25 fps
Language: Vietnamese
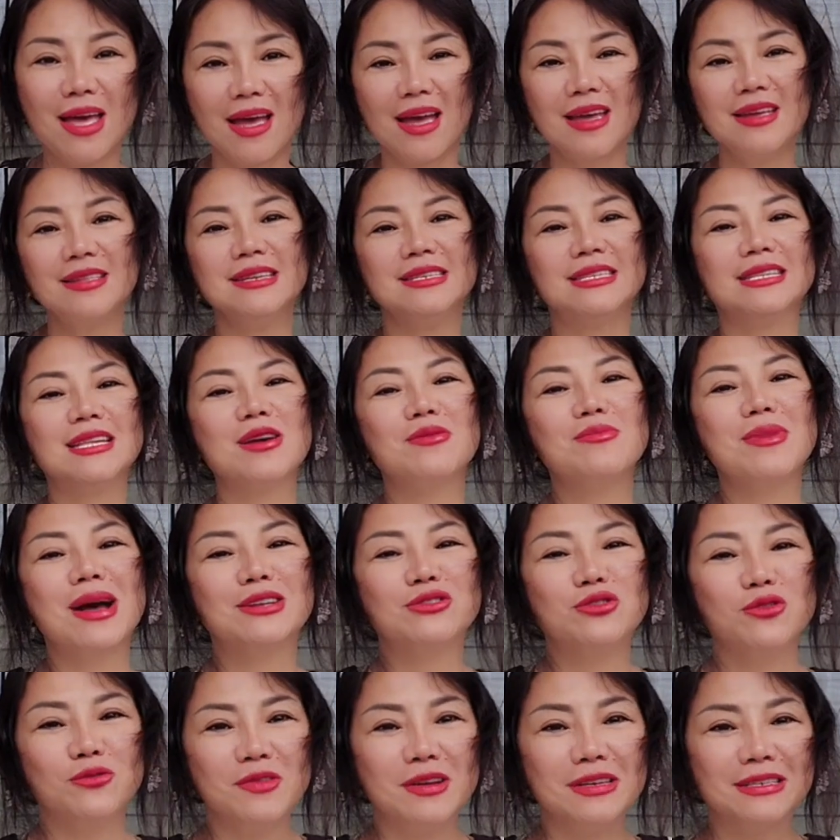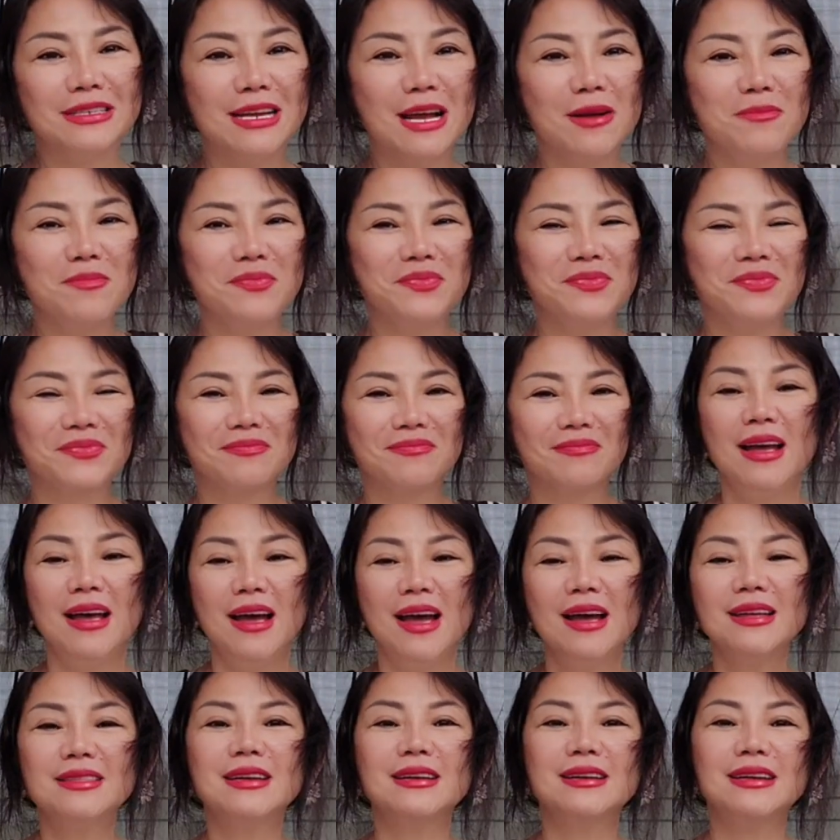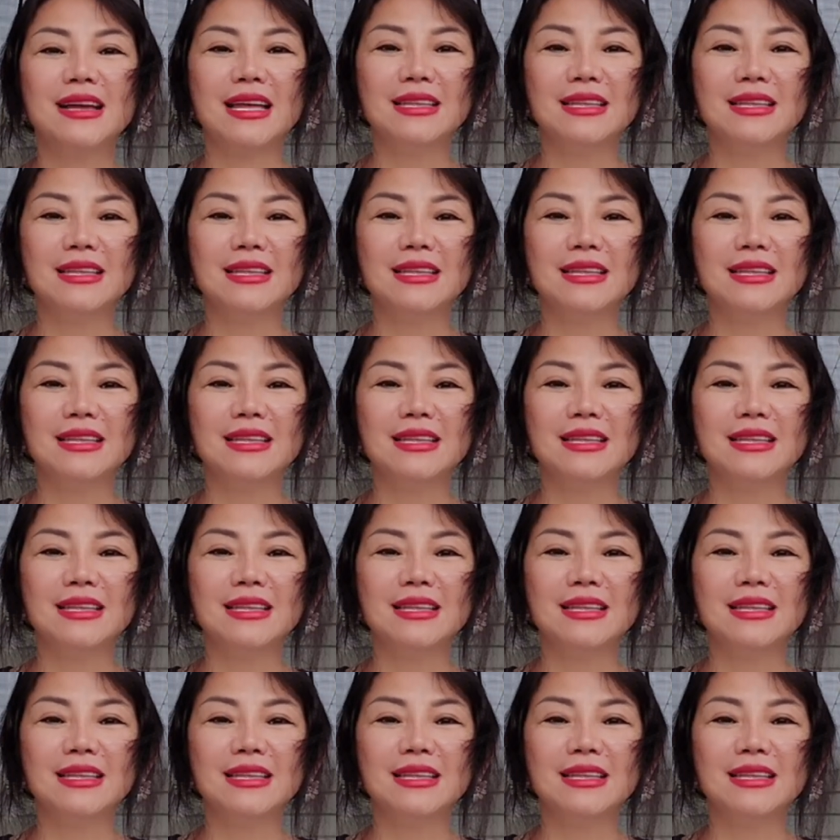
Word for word: lễ thì sale 30 phần trăm hết tất